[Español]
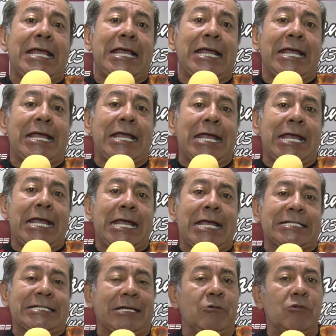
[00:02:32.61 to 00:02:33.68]

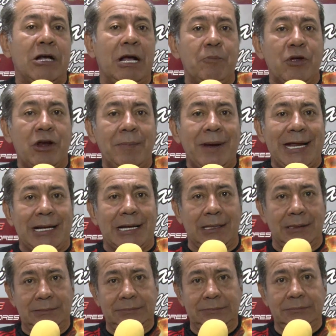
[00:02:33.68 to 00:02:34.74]
Y se da un cambio en
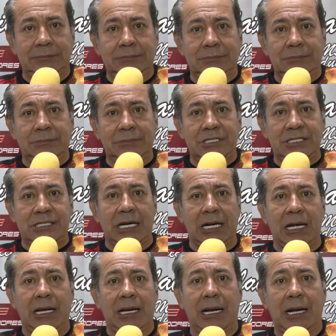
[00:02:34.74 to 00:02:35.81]
América.
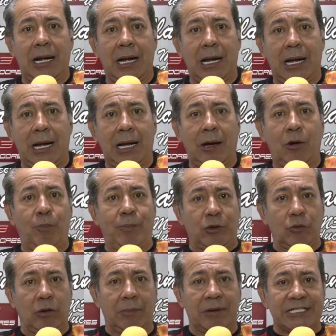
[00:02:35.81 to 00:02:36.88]
Saca a
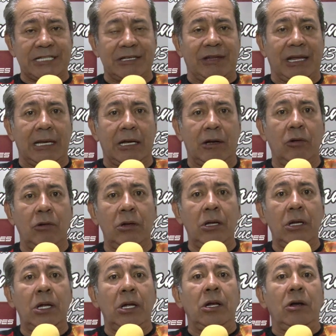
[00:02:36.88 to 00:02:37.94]
Jopito Álvarez, el técnico,
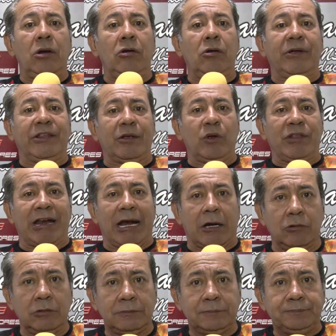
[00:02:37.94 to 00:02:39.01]
lo mete a
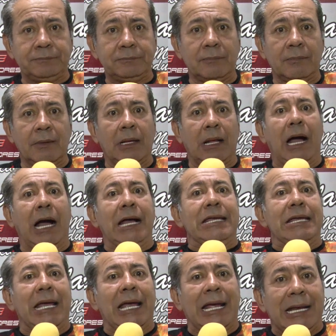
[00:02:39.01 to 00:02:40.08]
Buitrago.
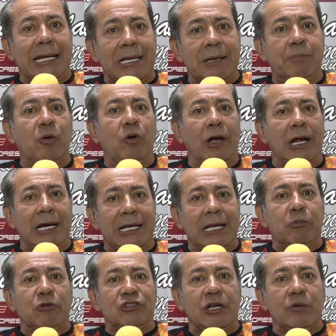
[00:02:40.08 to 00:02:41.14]
Ahí el equipo, el
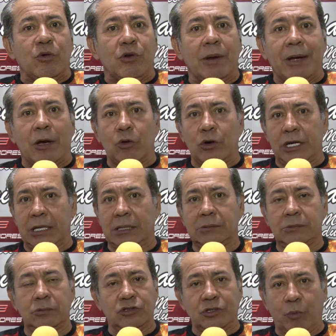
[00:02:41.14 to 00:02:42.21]
equipo se le vio una mejoría,
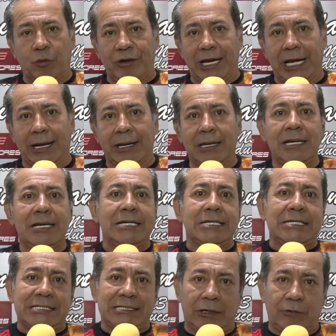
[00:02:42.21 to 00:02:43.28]
no se puede negar.
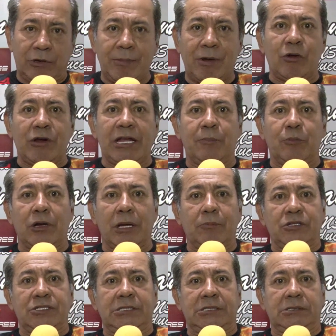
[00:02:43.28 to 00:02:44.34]
Se le vio una mejoría porque
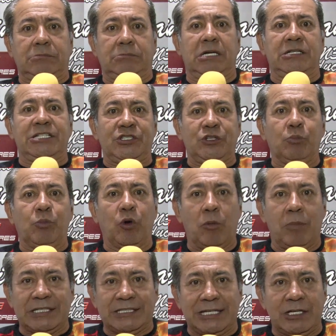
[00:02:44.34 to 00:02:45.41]
pues asistió un
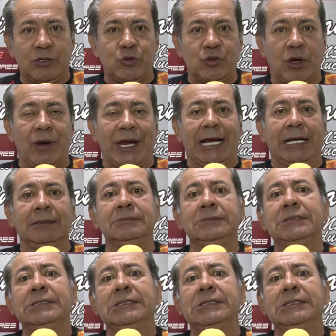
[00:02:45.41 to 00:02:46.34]
poco más a Jesús Cabrera.